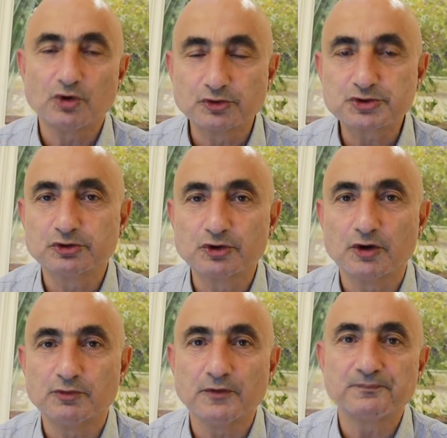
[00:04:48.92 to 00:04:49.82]

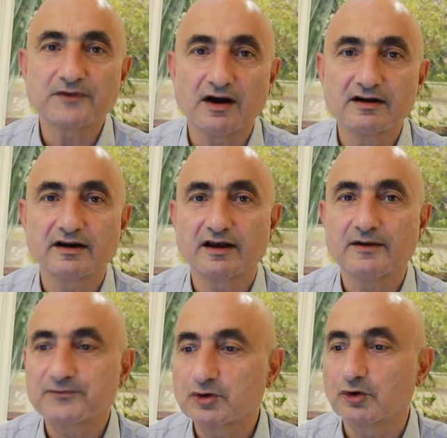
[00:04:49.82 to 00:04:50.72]
konuşuluyor bu
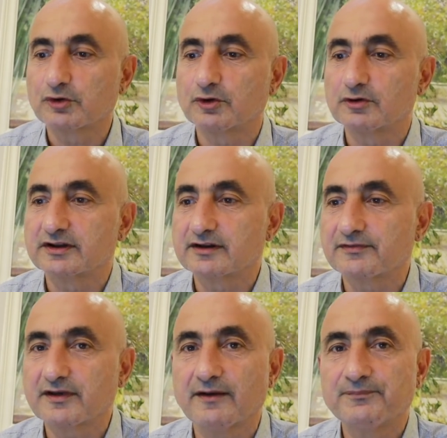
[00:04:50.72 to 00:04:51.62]
Ankara
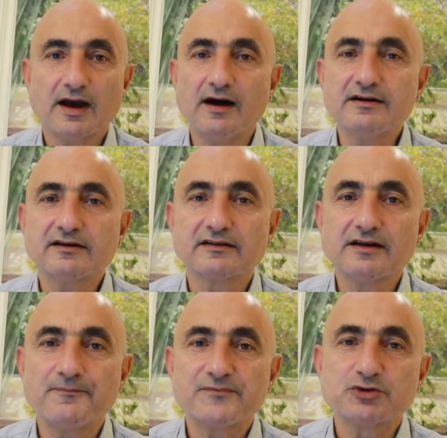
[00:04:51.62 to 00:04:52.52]
koridorlarında.
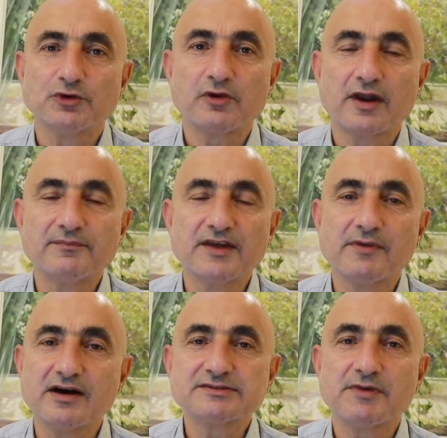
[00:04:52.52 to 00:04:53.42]
Ankara'da son
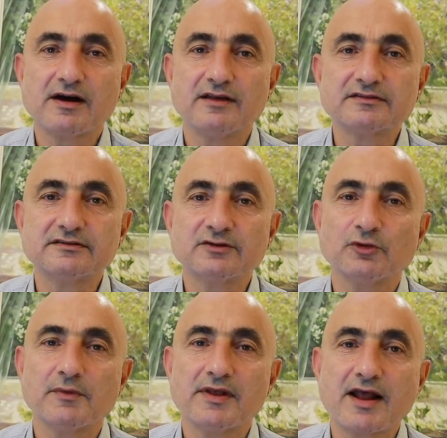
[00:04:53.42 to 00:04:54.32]
dönemde bazı bakanlıkların
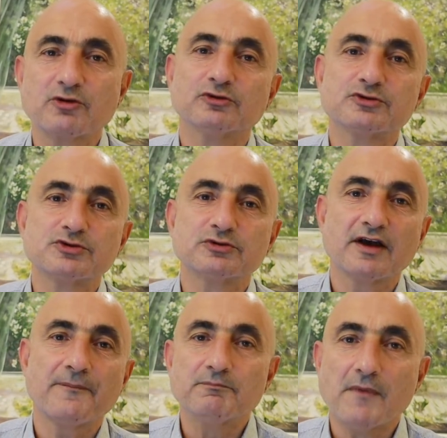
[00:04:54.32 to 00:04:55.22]
ödemeler
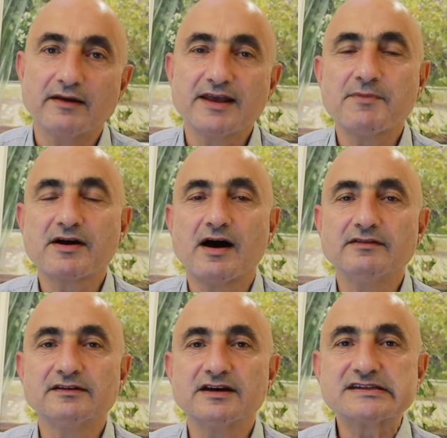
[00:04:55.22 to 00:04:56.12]
konusunda Maliye
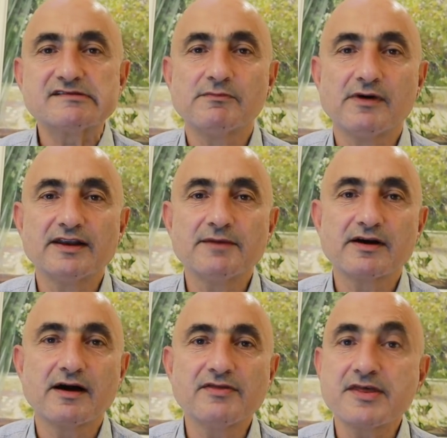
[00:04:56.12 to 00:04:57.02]
Bakanlığı'nı, Hazine ve Maliye
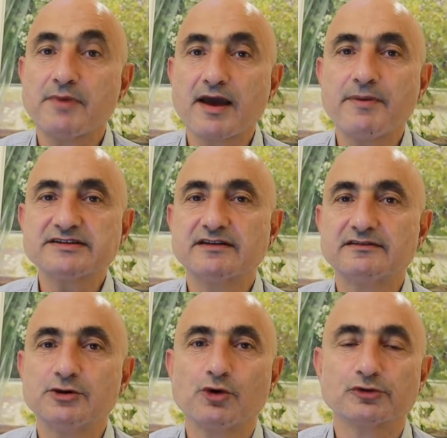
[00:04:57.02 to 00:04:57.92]
Bakanlığını bypass
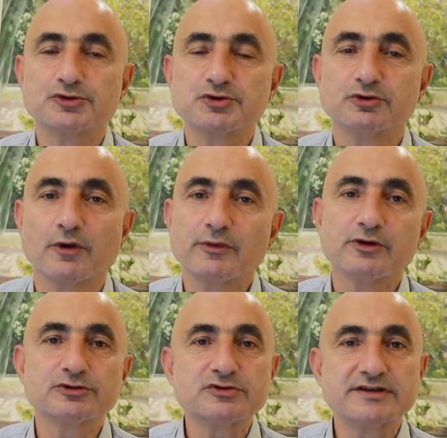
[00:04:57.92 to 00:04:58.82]
ettiği konuşuluyor.
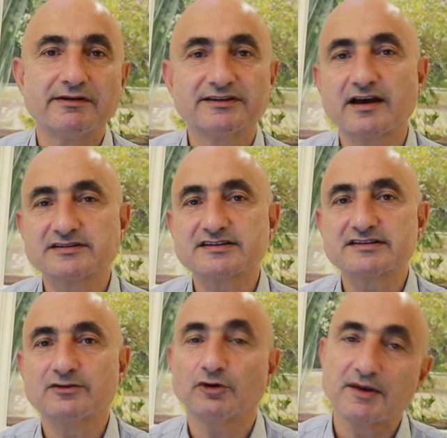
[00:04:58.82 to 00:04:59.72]
Biliyorsunuz devletin
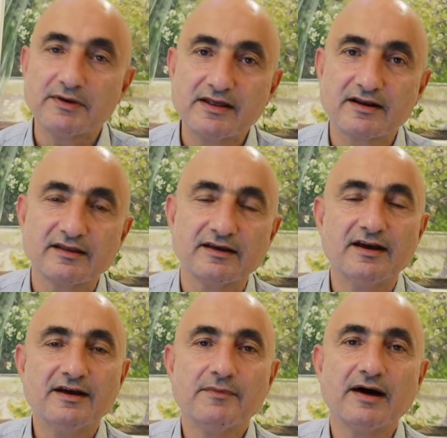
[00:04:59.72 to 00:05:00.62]
kasasını, ödemelerini
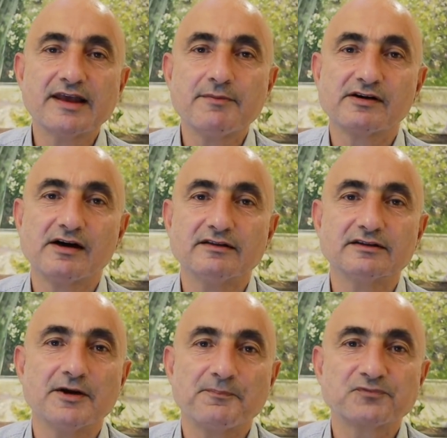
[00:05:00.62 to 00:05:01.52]
Maliye
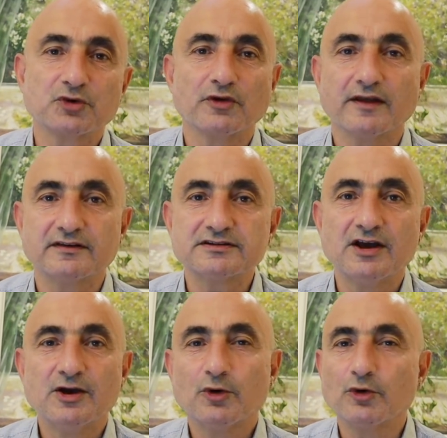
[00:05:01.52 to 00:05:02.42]
Bakanlığı yönetir.
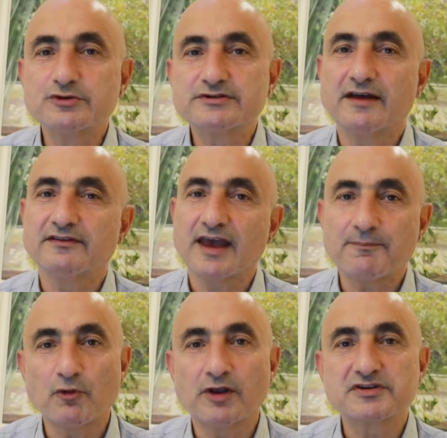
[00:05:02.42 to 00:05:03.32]
O yüzden de
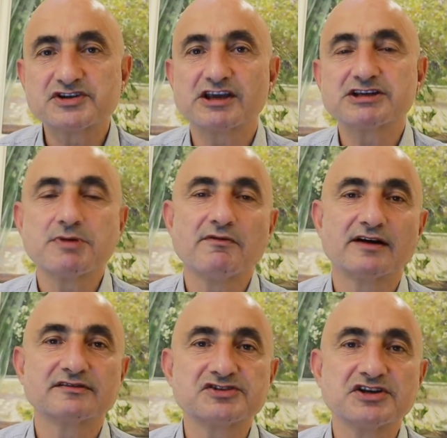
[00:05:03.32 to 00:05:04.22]
hep böyle bir çekişme vardır